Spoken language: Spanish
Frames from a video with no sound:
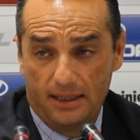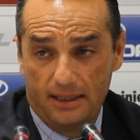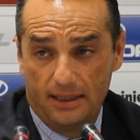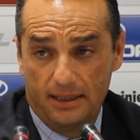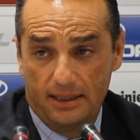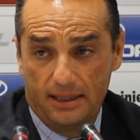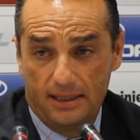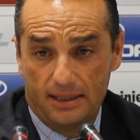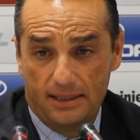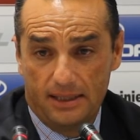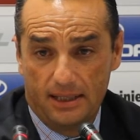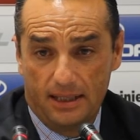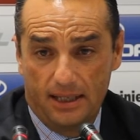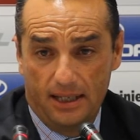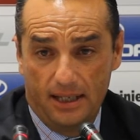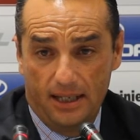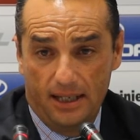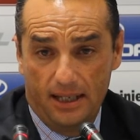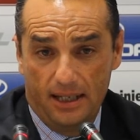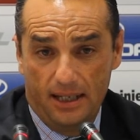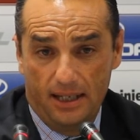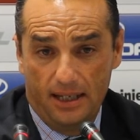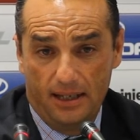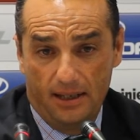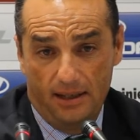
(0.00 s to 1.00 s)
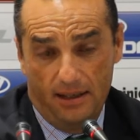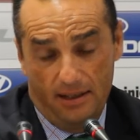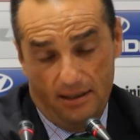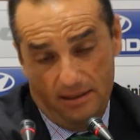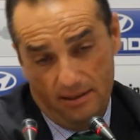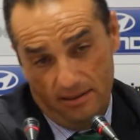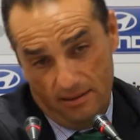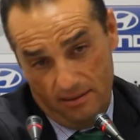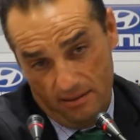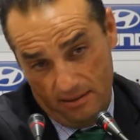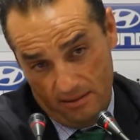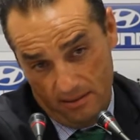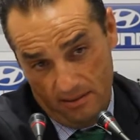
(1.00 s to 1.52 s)
desde que
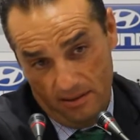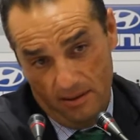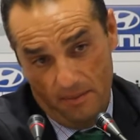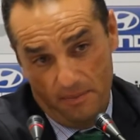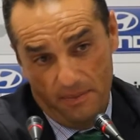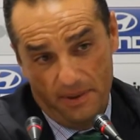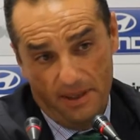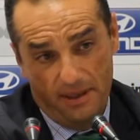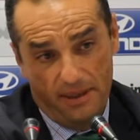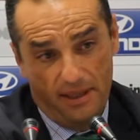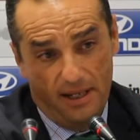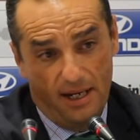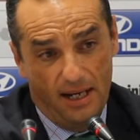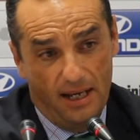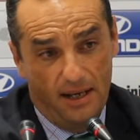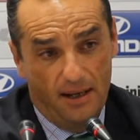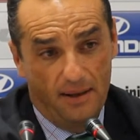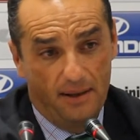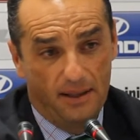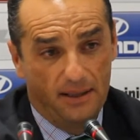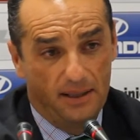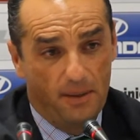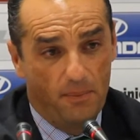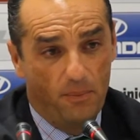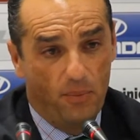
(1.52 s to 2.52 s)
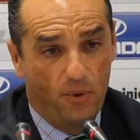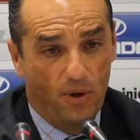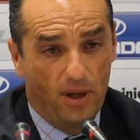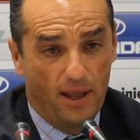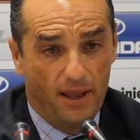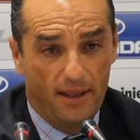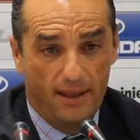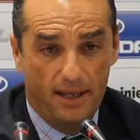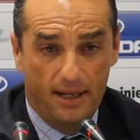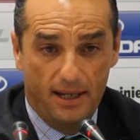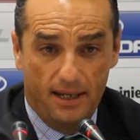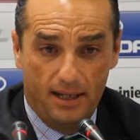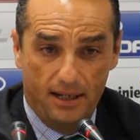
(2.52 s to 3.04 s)
empieza la
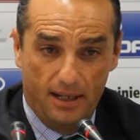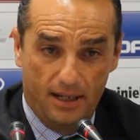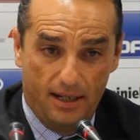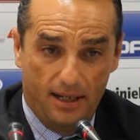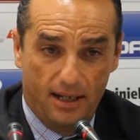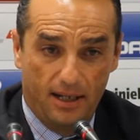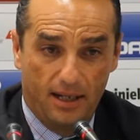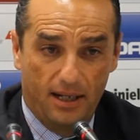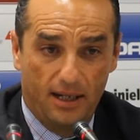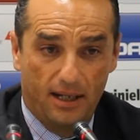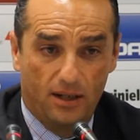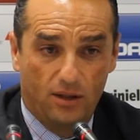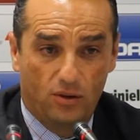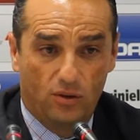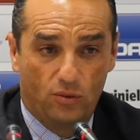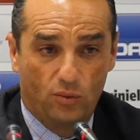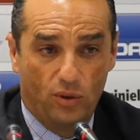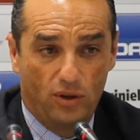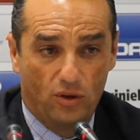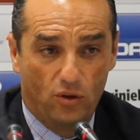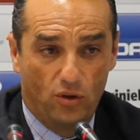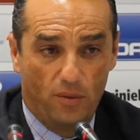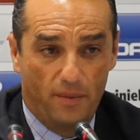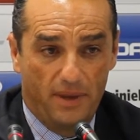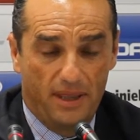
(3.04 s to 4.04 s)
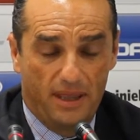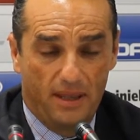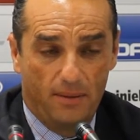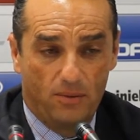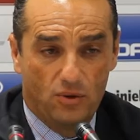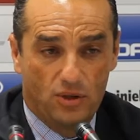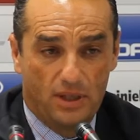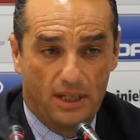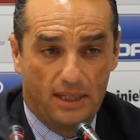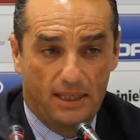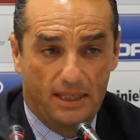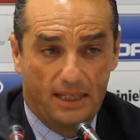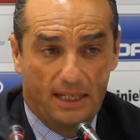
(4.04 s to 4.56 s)
temporada cuando
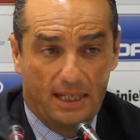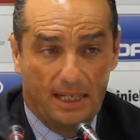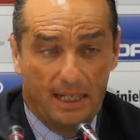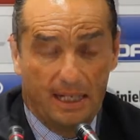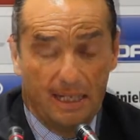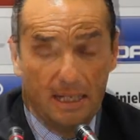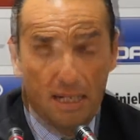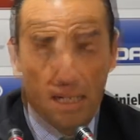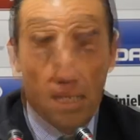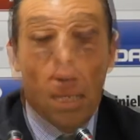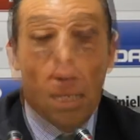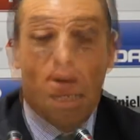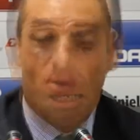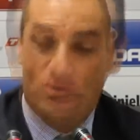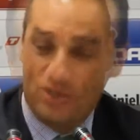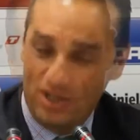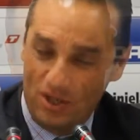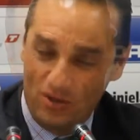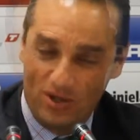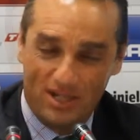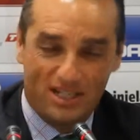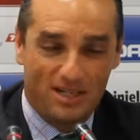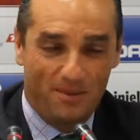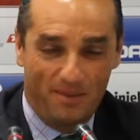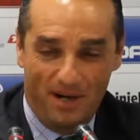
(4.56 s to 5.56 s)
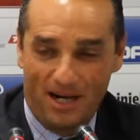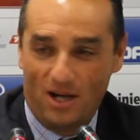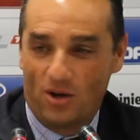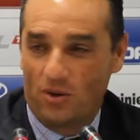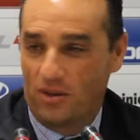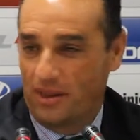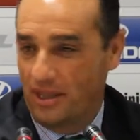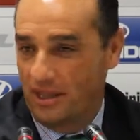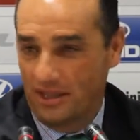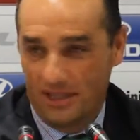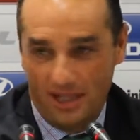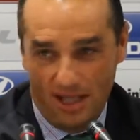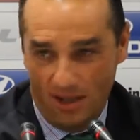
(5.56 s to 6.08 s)
comenzamos a entrenar. Vamos a una semana
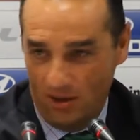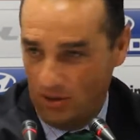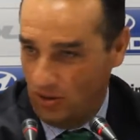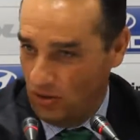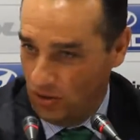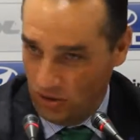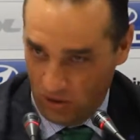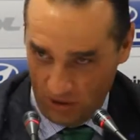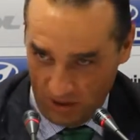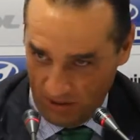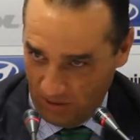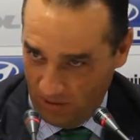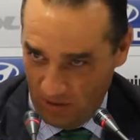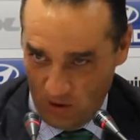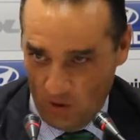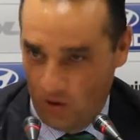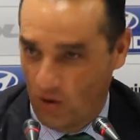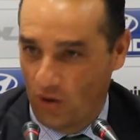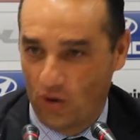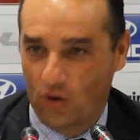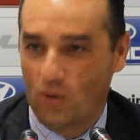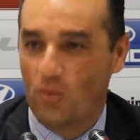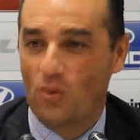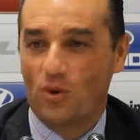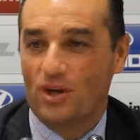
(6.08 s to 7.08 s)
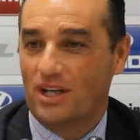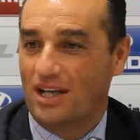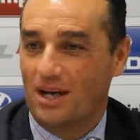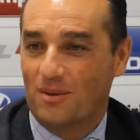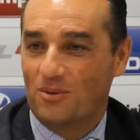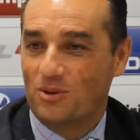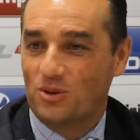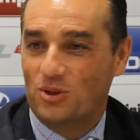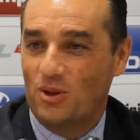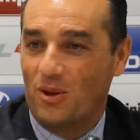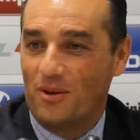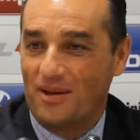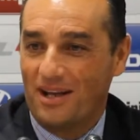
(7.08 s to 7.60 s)
concentrados, no
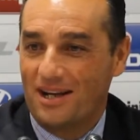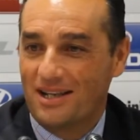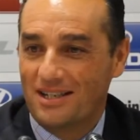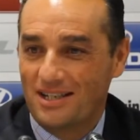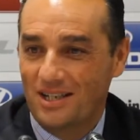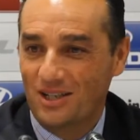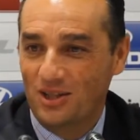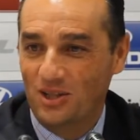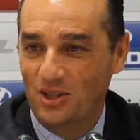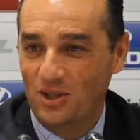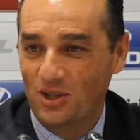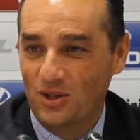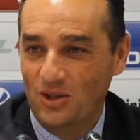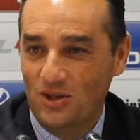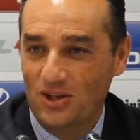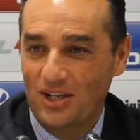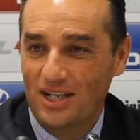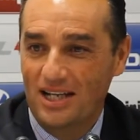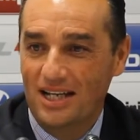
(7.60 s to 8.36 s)
comunicamos todavía el sitio,